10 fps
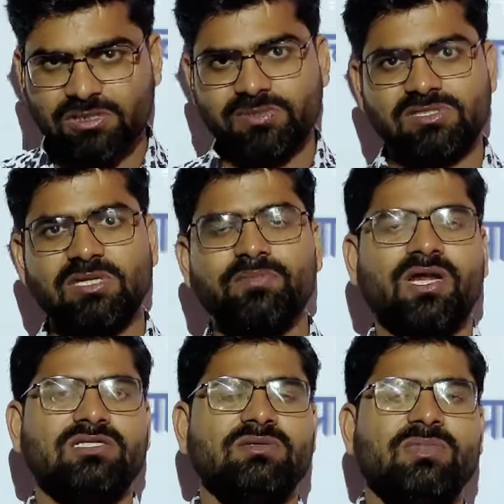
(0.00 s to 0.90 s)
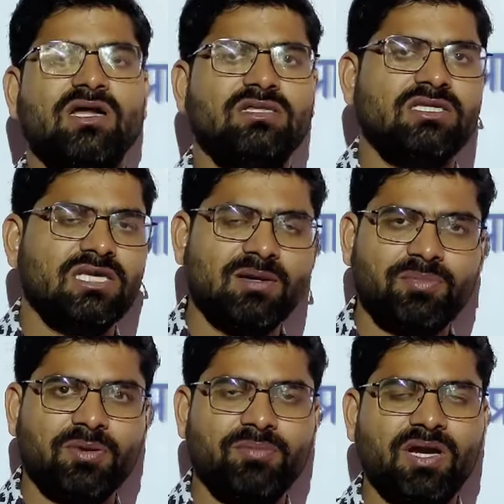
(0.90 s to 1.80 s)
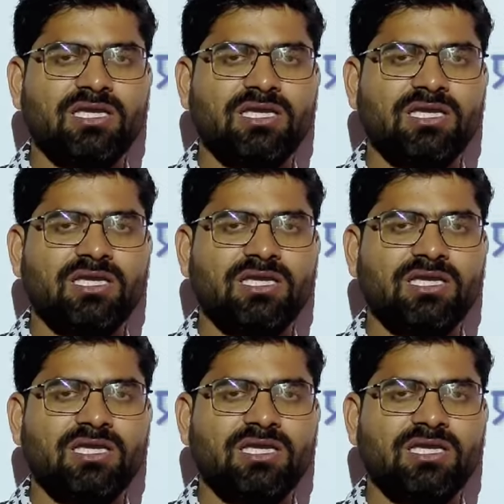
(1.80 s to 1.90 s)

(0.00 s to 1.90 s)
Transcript: समझते हैं प्राचीन भारतीय ज्ञान परंपरा